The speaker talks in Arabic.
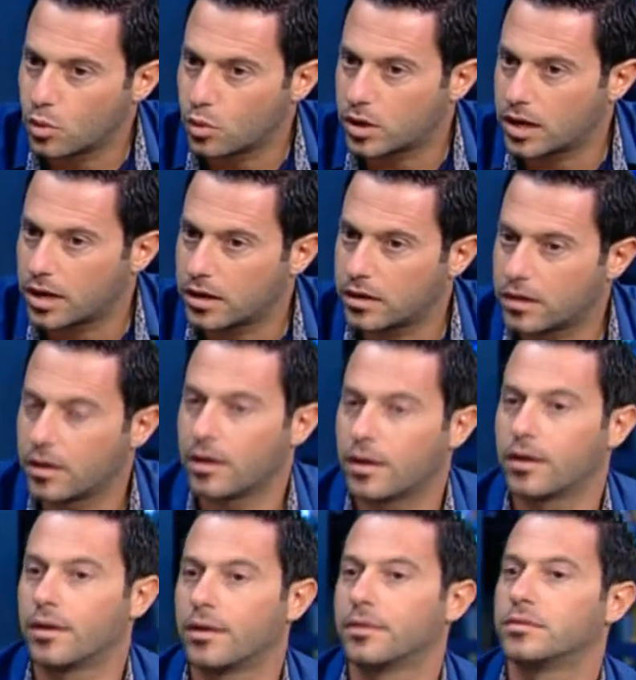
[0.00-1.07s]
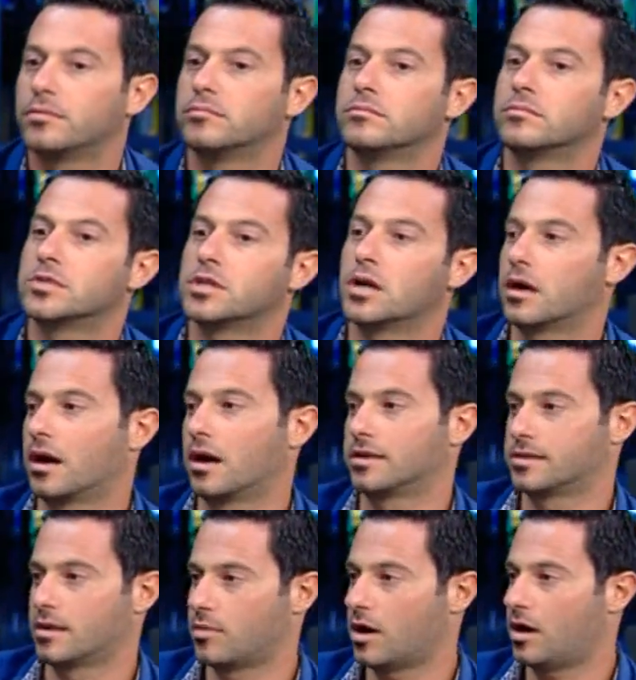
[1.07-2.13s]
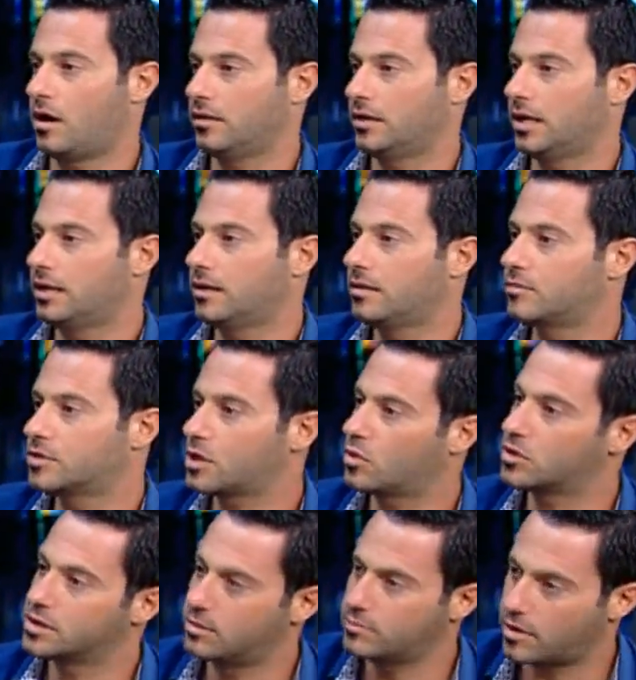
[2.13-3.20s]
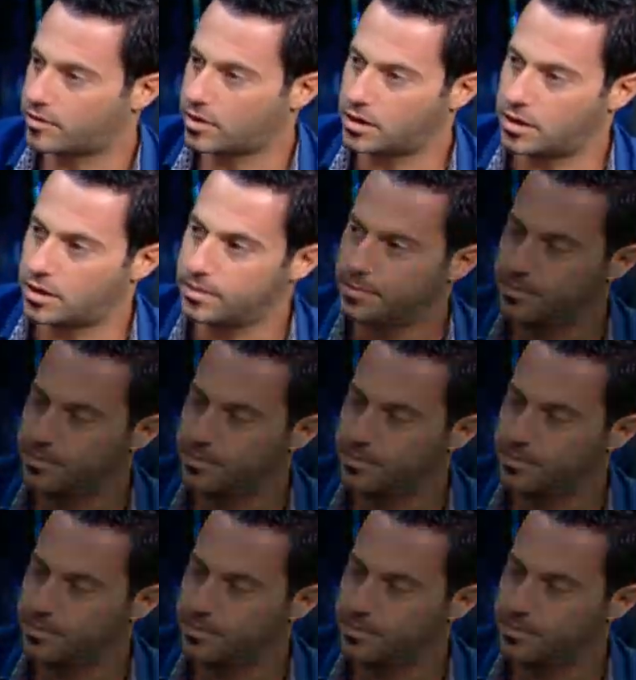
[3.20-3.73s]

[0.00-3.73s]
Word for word: وكان آه، سهرة لصباح يلي مجوز لميا أفغالي